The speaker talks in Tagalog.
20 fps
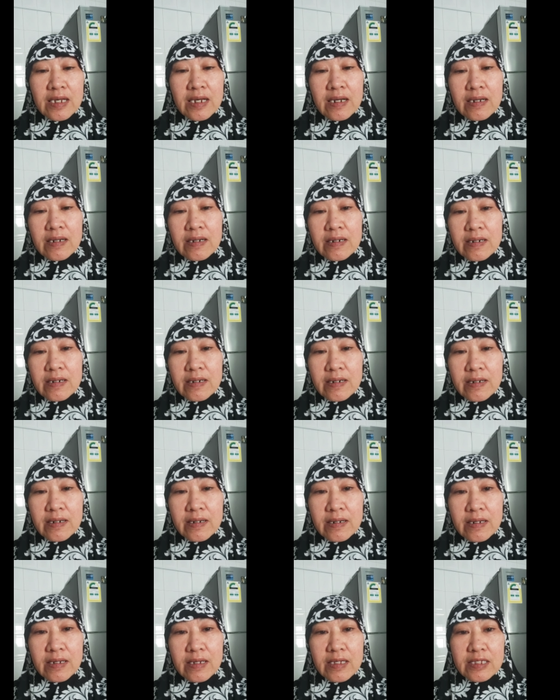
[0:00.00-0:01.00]
uh,
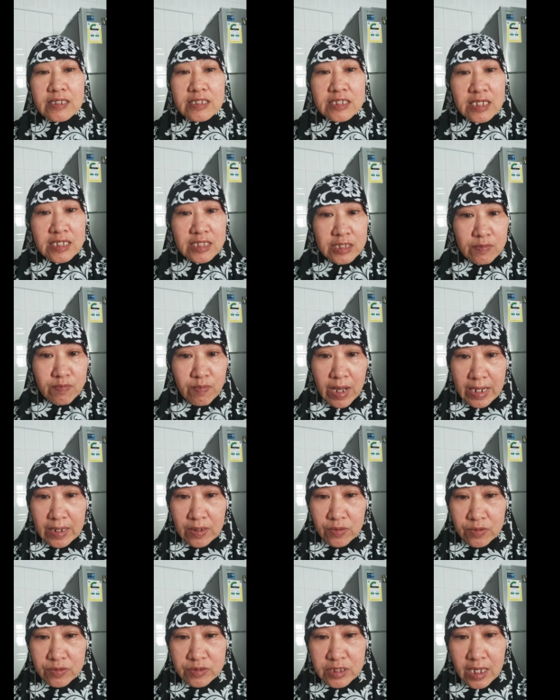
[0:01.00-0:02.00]
Sis
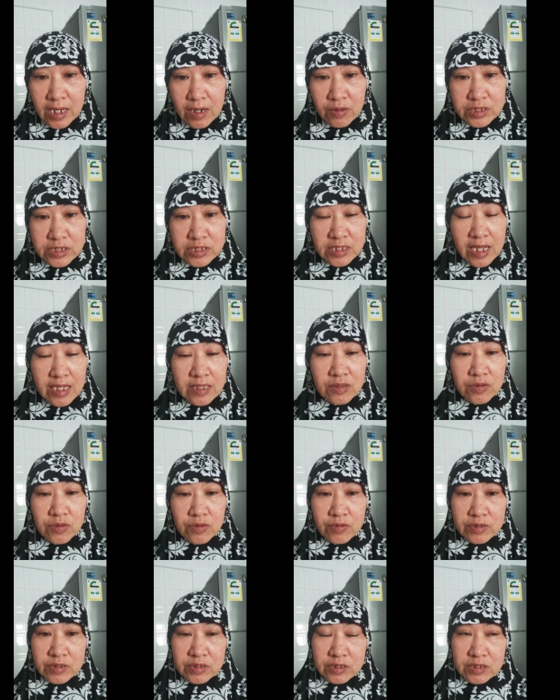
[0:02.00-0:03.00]
Malu de los
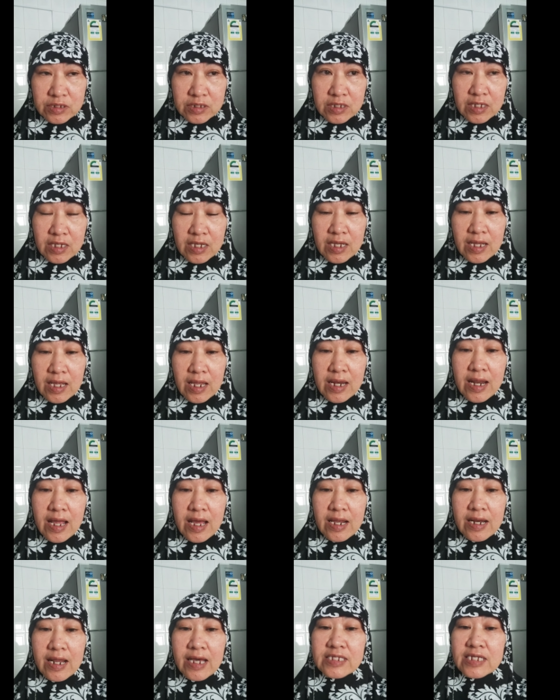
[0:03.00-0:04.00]
Santos
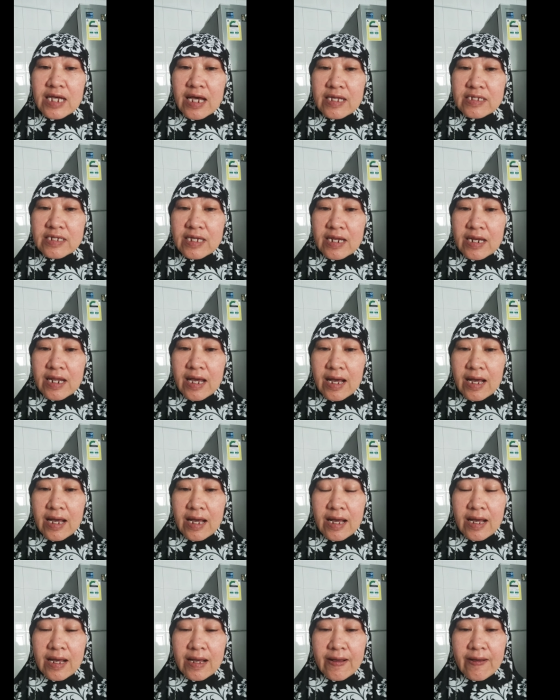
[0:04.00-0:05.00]
na nasa kanya na
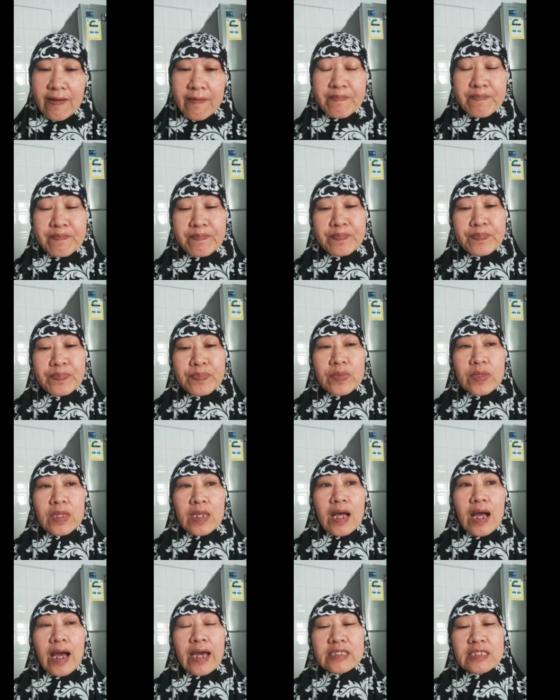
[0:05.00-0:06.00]
ang
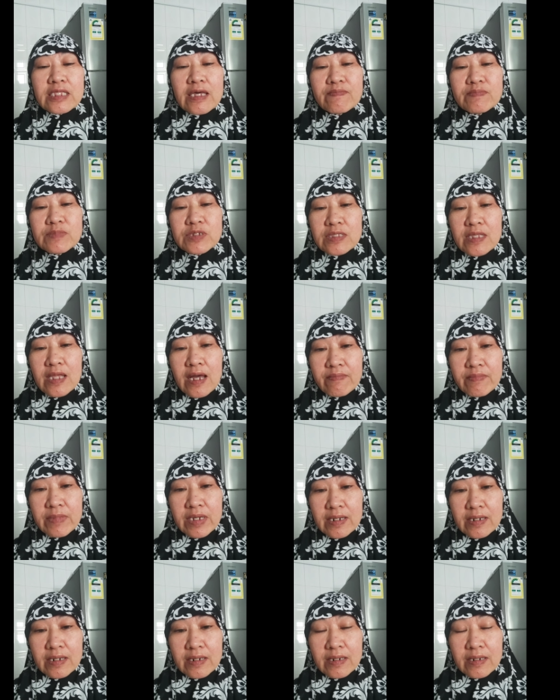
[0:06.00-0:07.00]
items
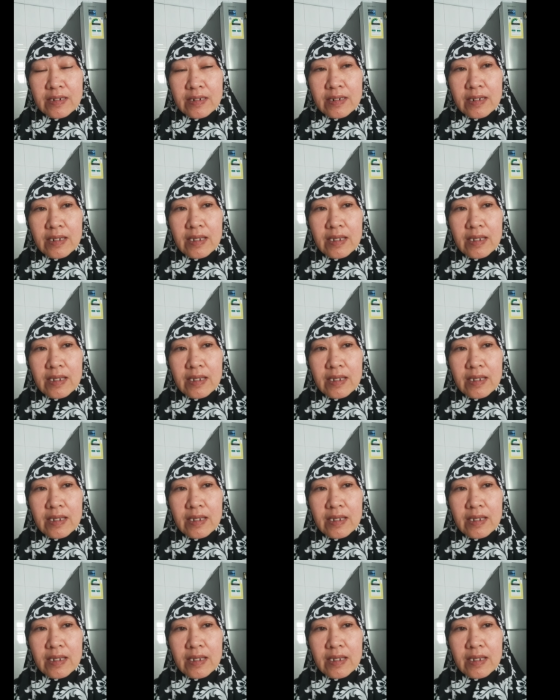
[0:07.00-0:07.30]
namin.